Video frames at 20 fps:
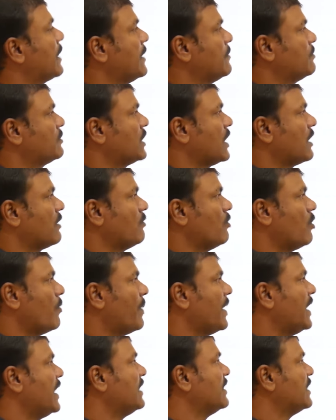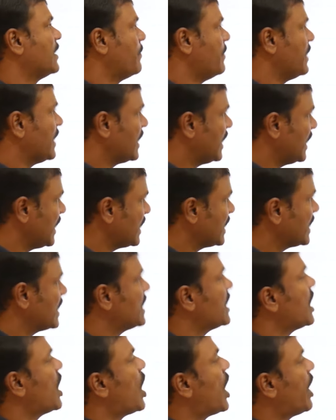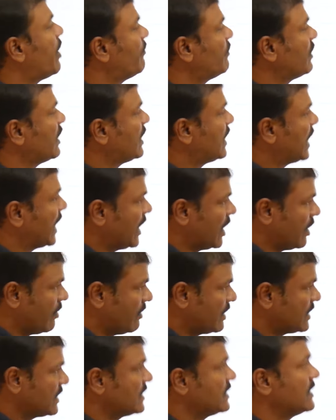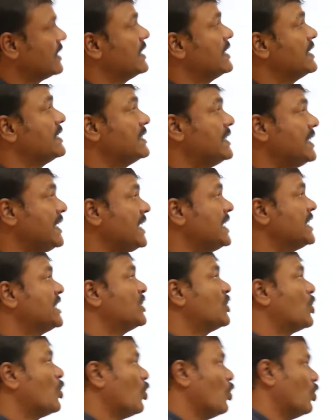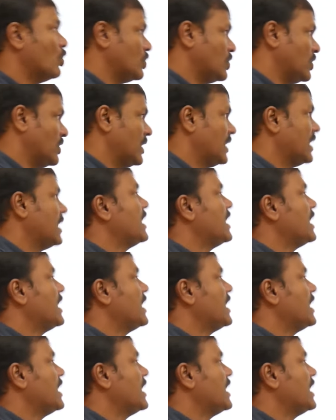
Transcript: పైప్స్ ఆర్ ఓపెన్ ఇన్ ద బిగినింగ్ ఆఫ్టర్ టెన్ అవర్స్ C is క్లోజ్డ్